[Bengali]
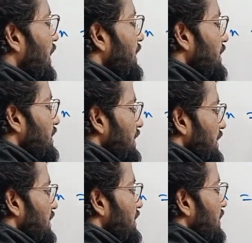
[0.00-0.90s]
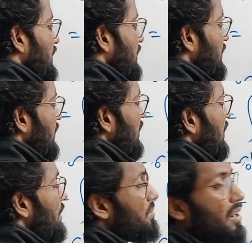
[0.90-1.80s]
minus dx
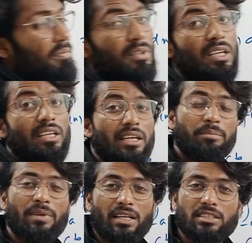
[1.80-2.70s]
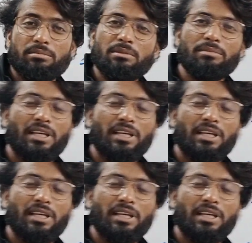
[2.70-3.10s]
f of a plus b